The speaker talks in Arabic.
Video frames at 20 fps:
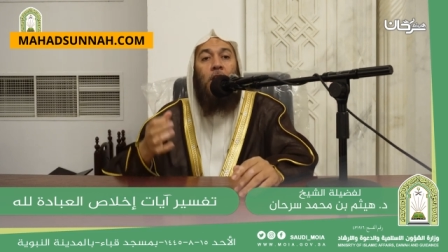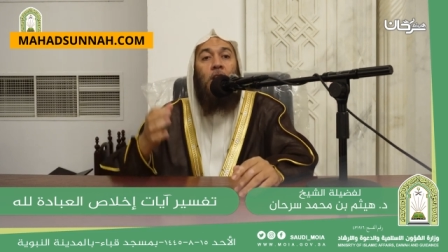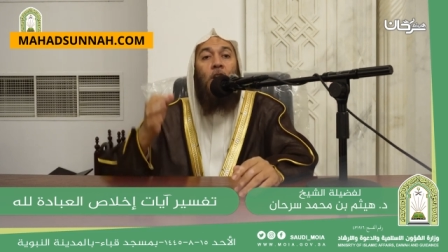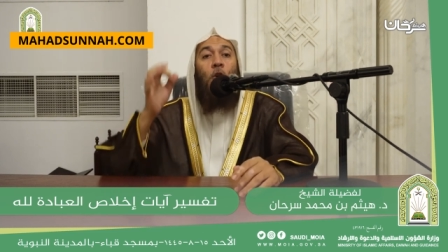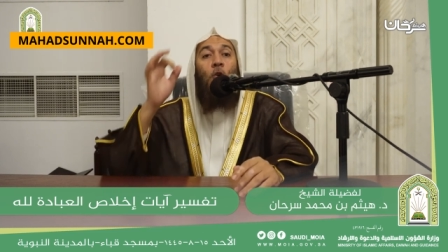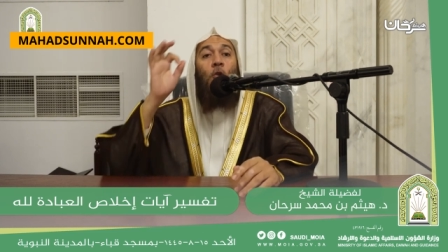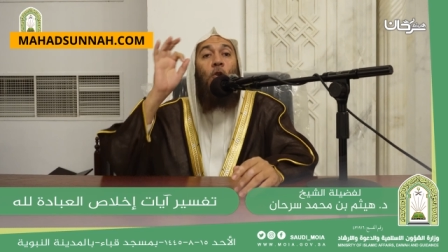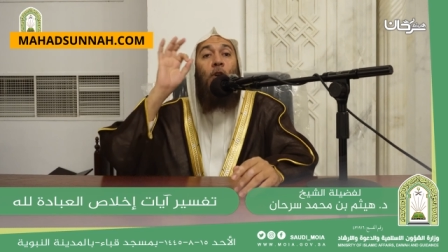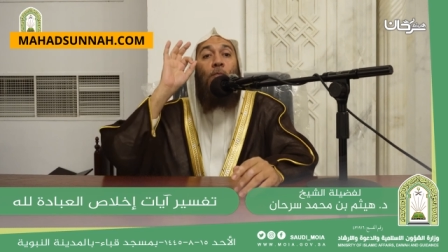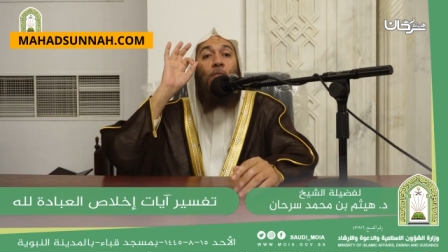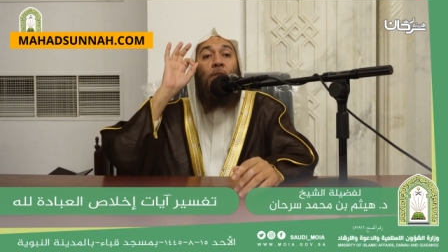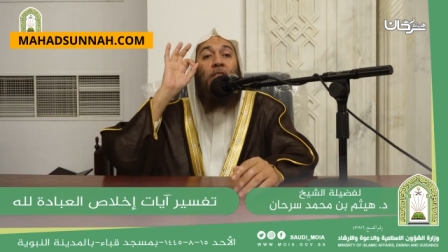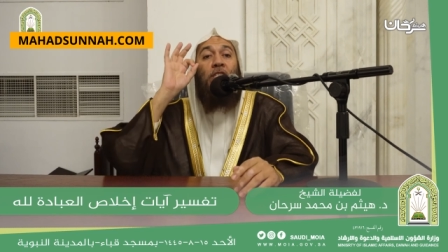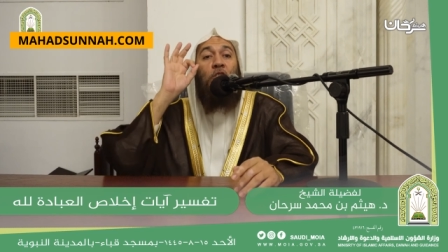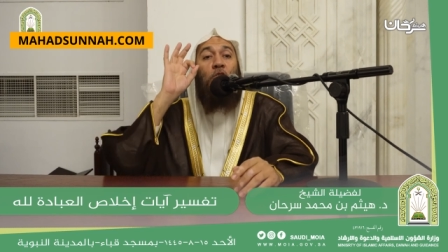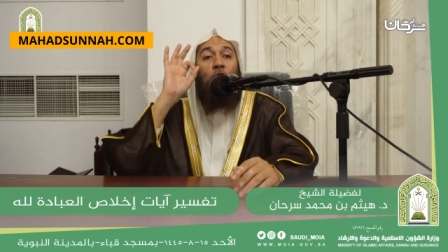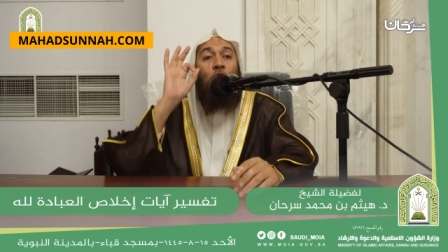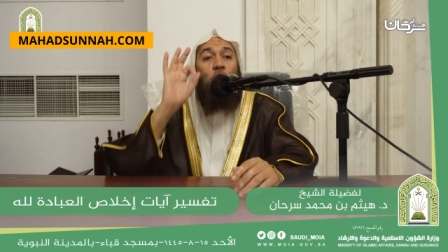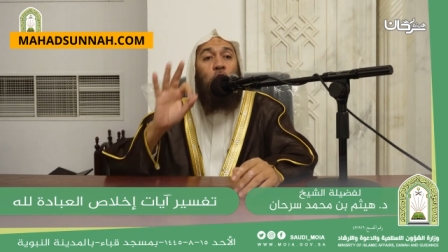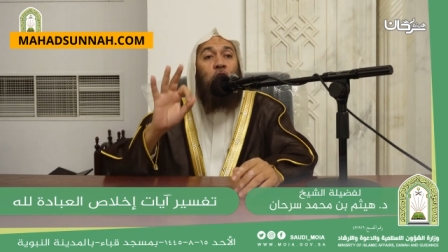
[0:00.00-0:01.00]
يقول ما
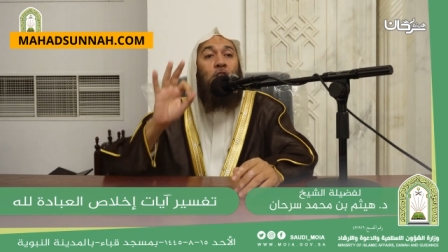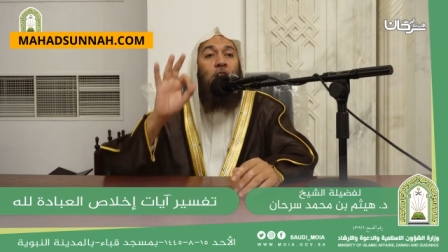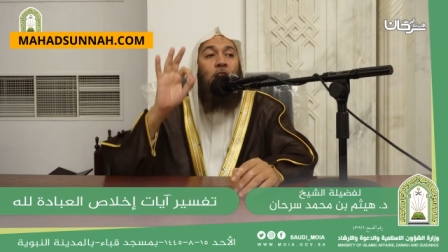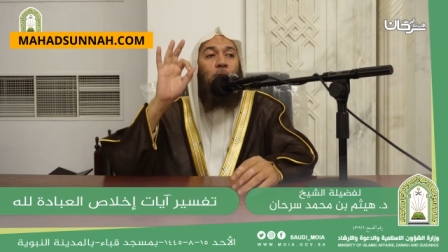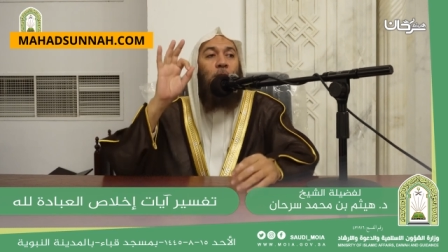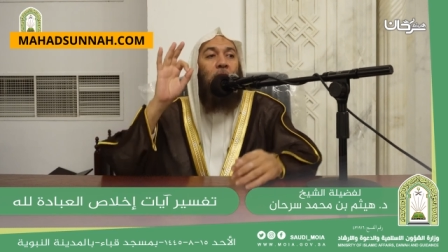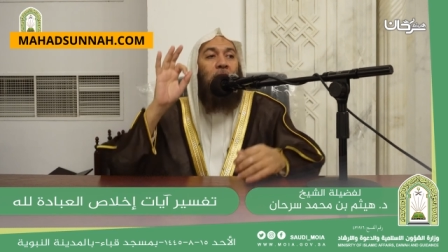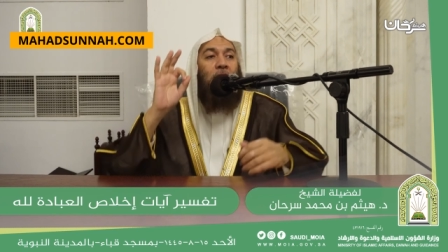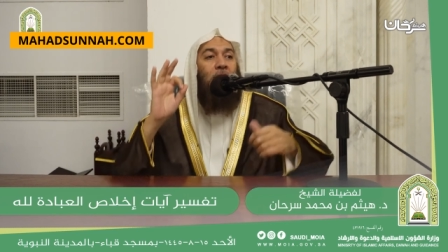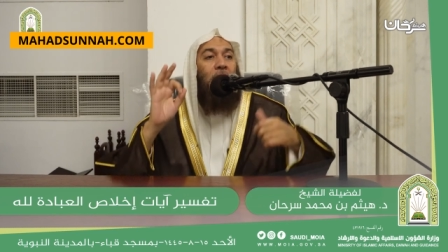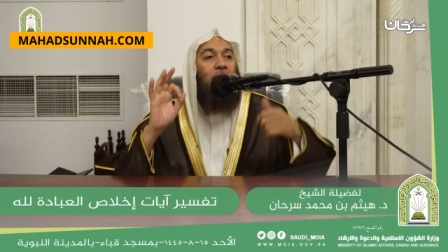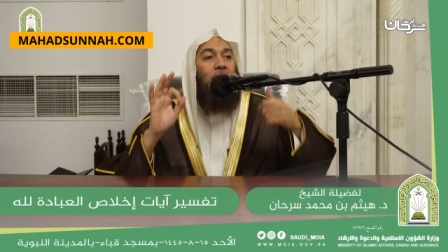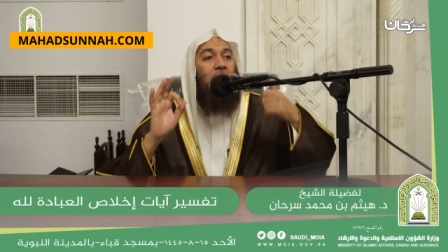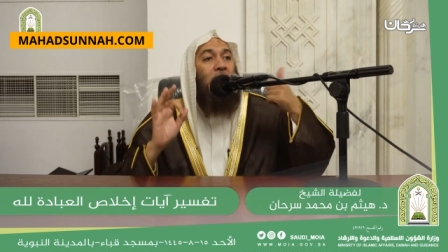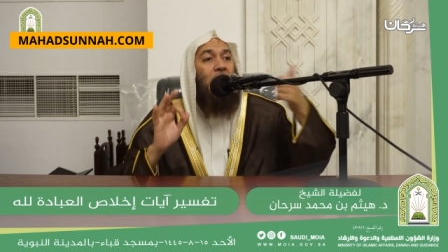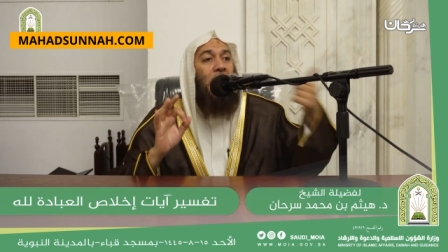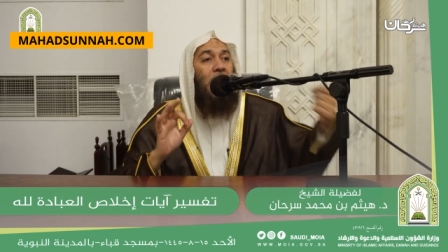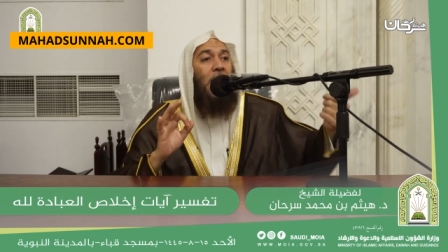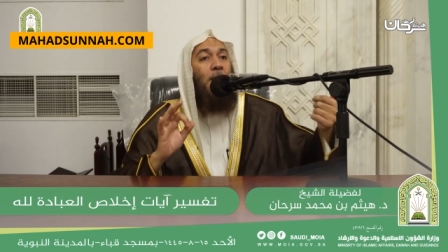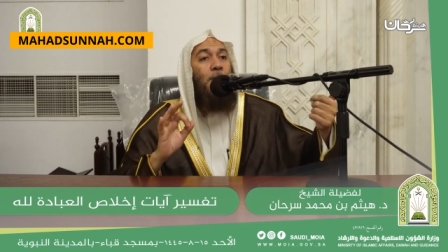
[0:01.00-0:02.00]
استجلبت
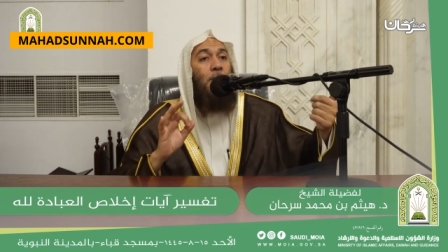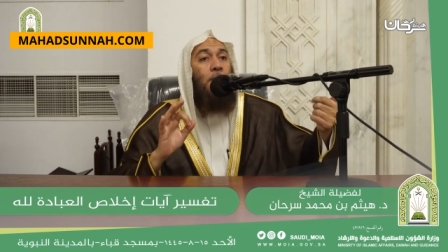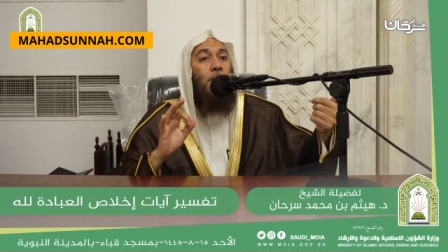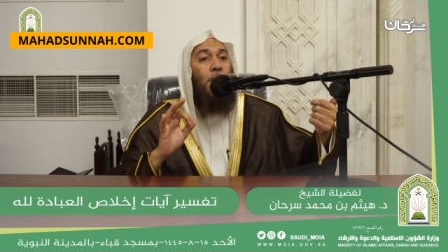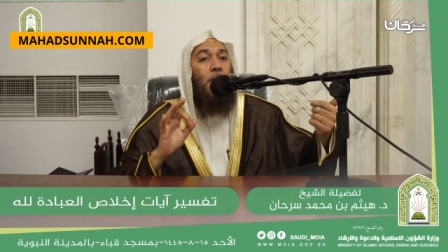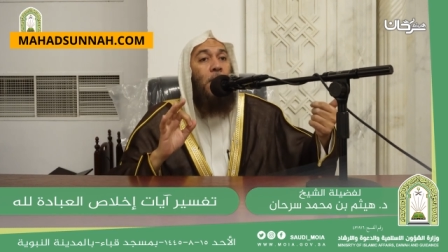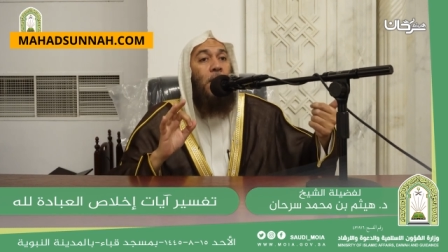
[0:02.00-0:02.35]
النعم